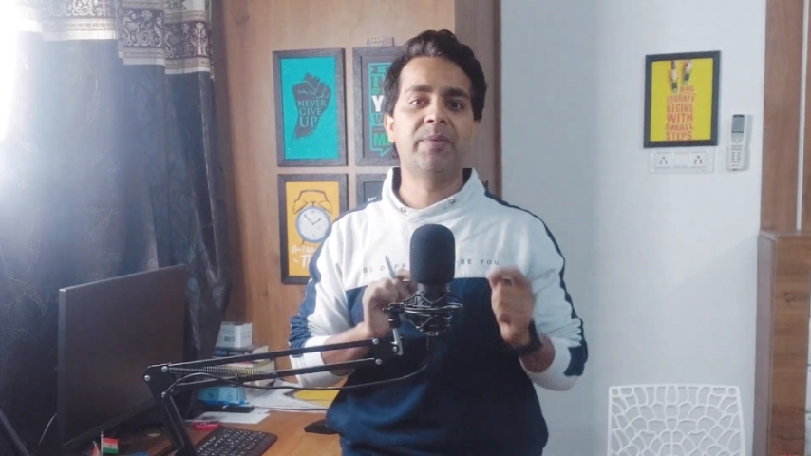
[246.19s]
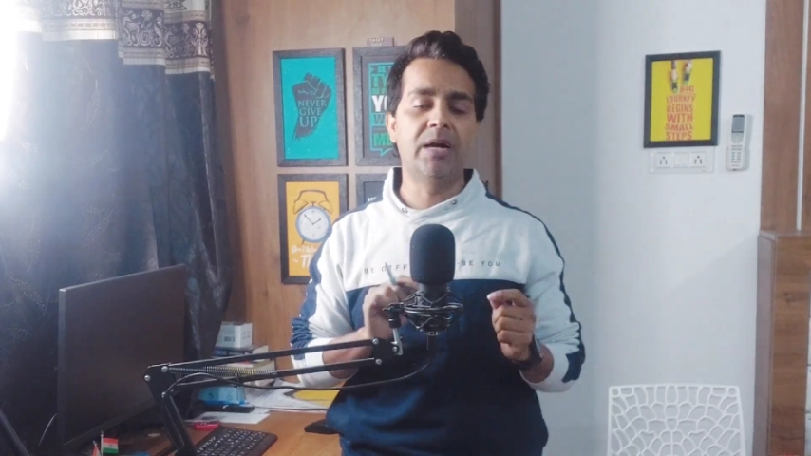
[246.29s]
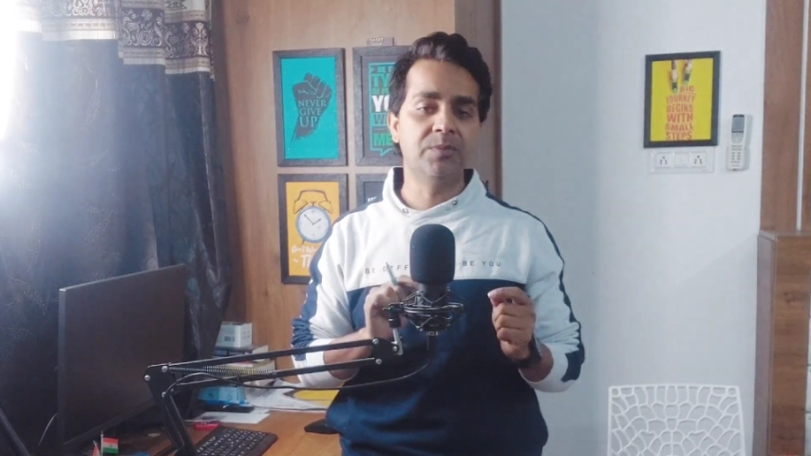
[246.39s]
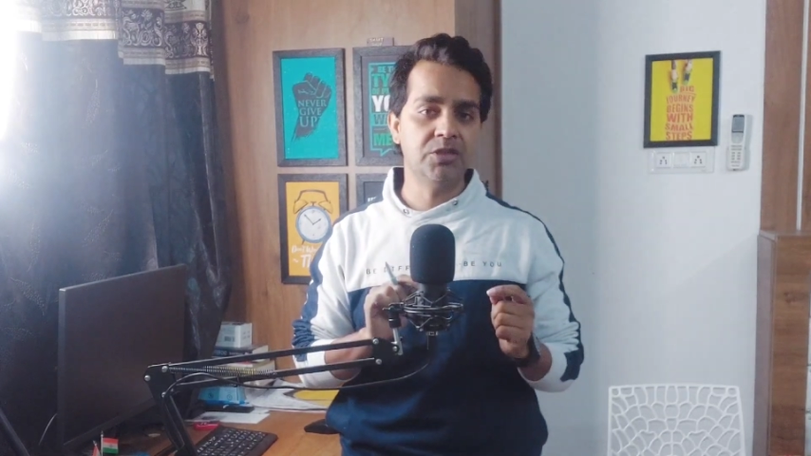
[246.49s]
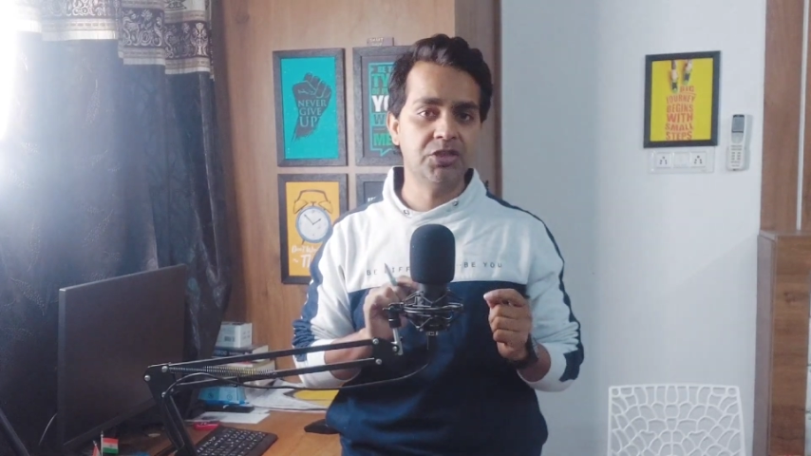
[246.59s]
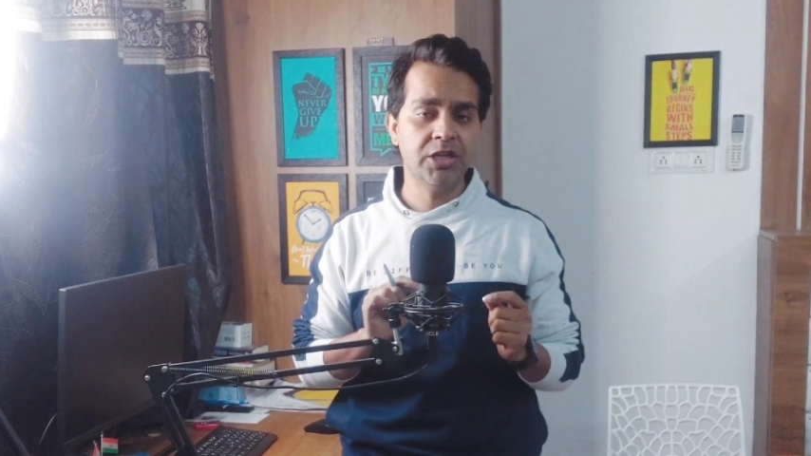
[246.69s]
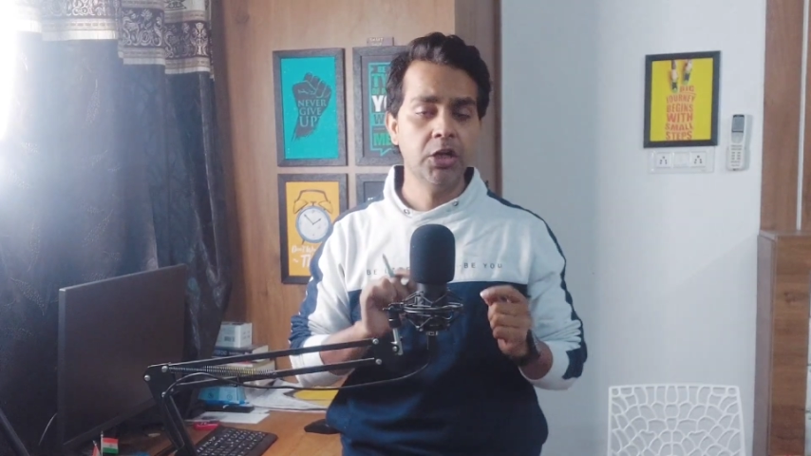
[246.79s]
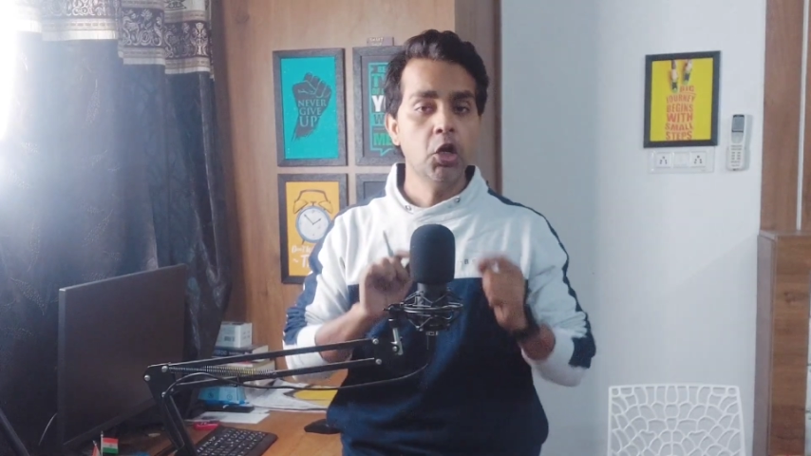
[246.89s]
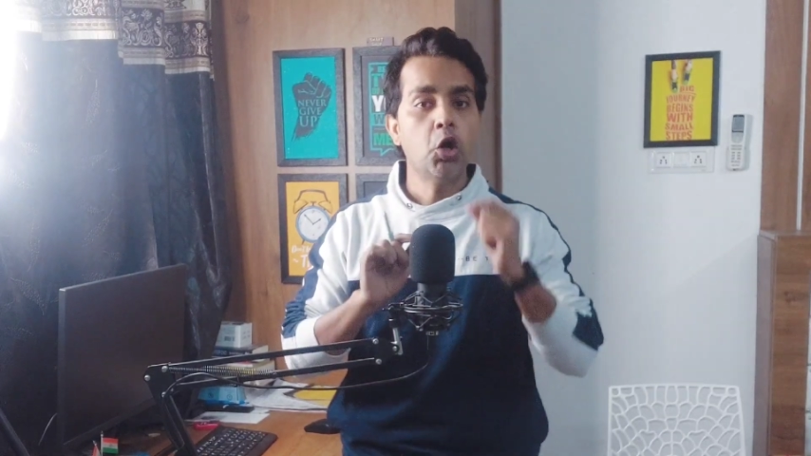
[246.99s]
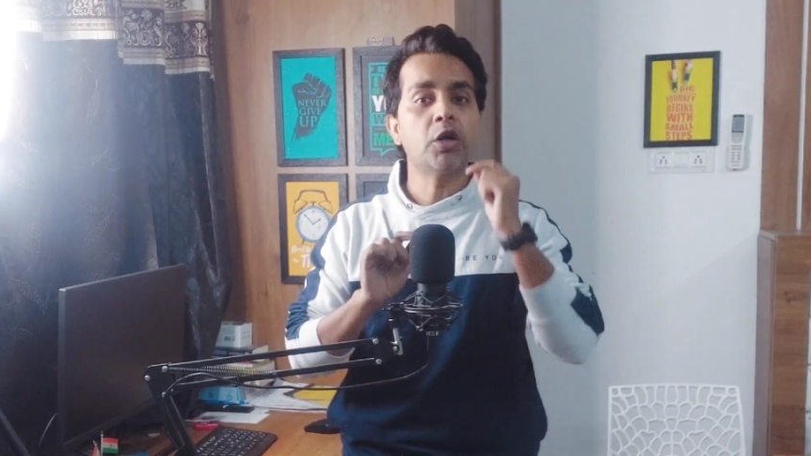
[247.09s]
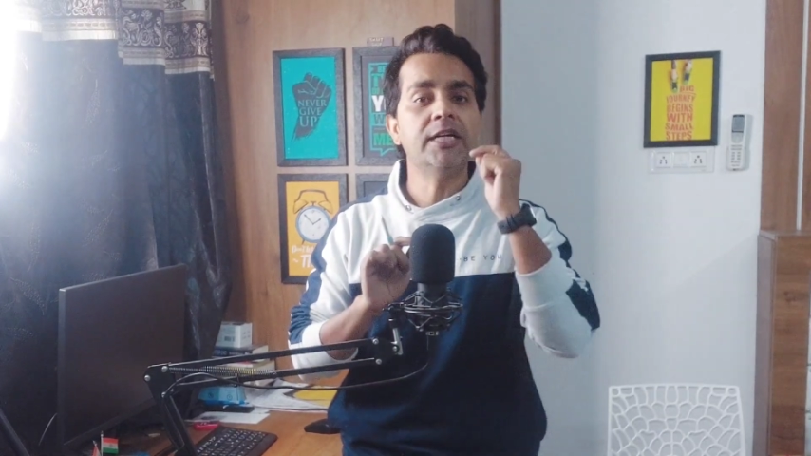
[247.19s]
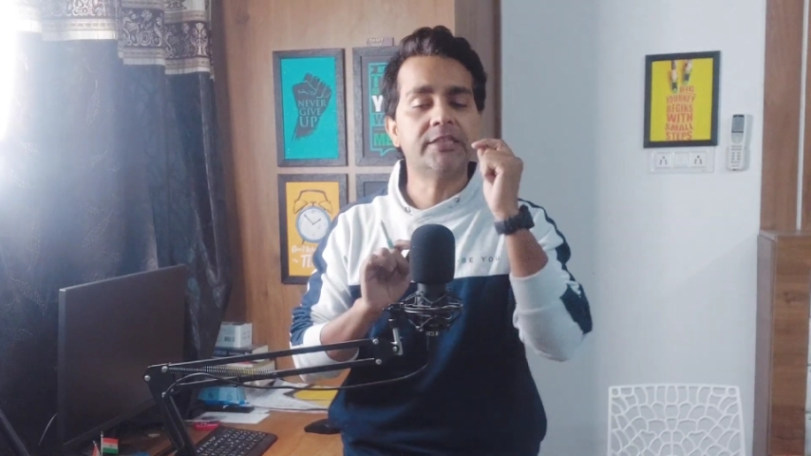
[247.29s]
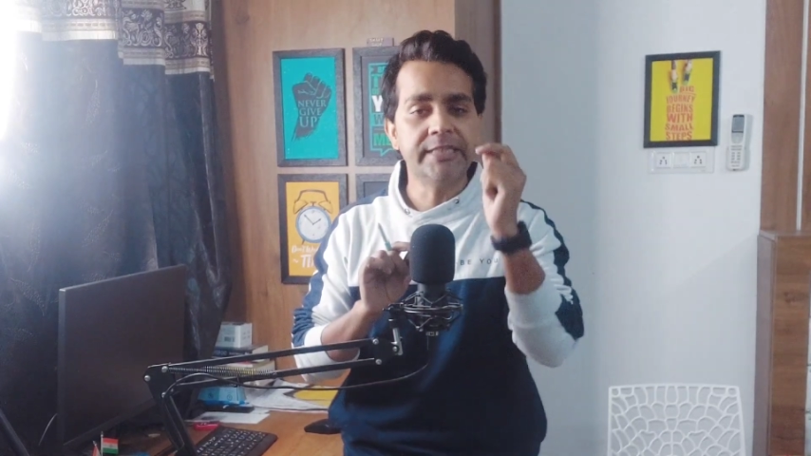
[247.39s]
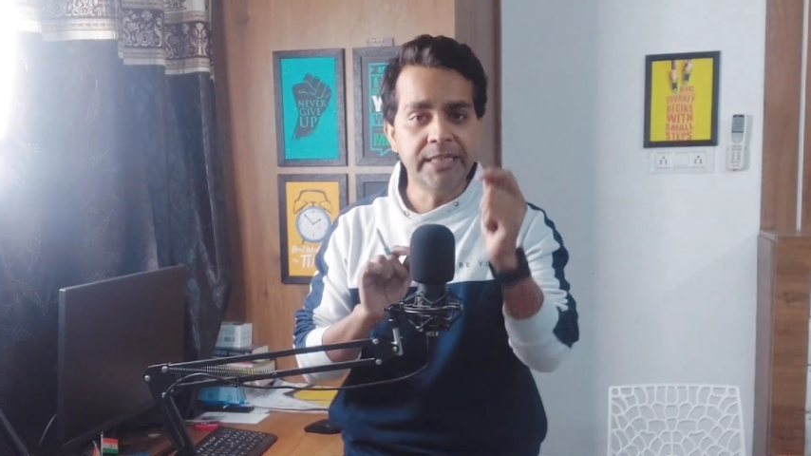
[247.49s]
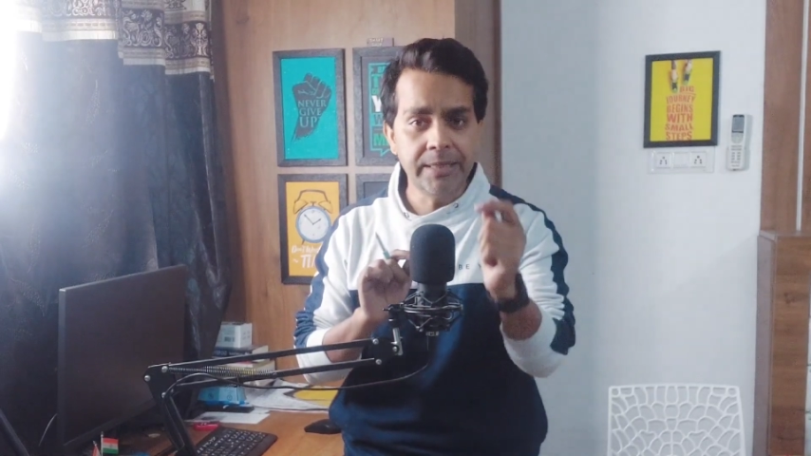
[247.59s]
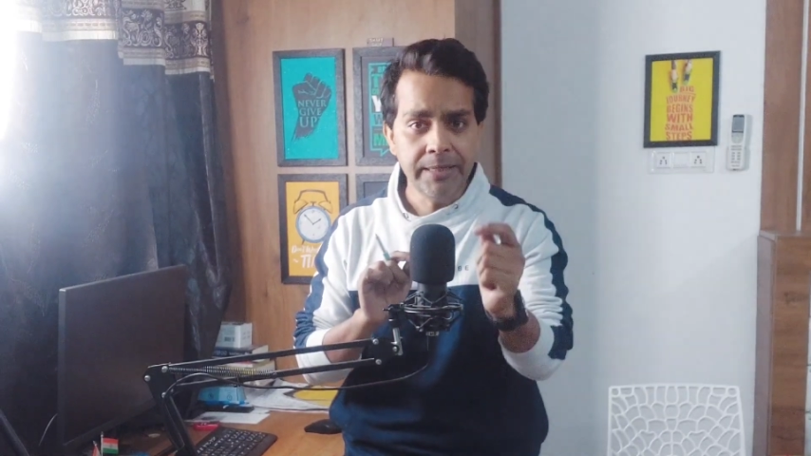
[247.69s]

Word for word: काम कीजिए और इतनी